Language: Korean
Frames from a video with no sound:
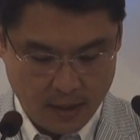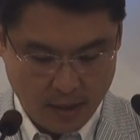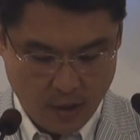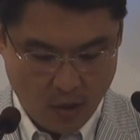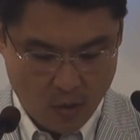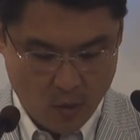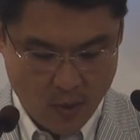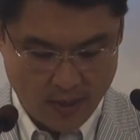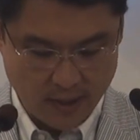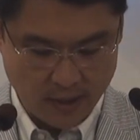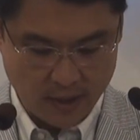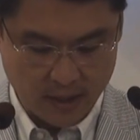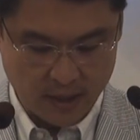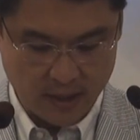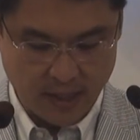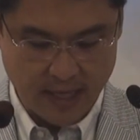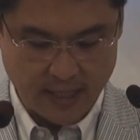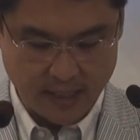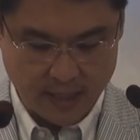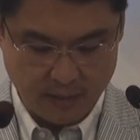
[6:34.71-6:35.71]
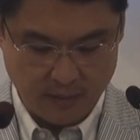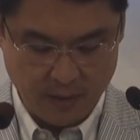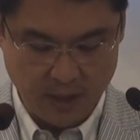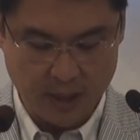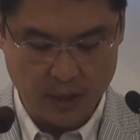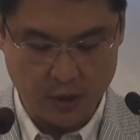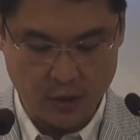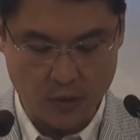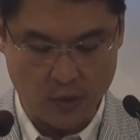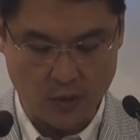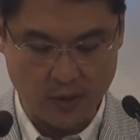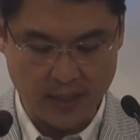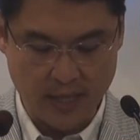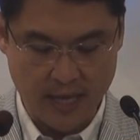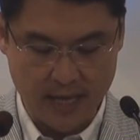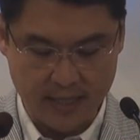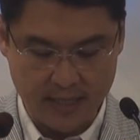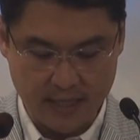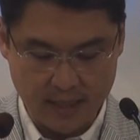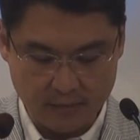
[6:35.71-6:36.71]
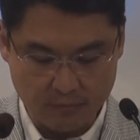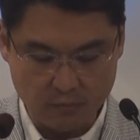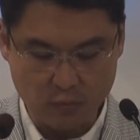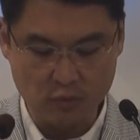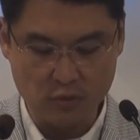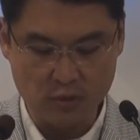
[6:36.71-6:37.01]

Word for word: 여호와는 그들의 힘이시요 그의 기름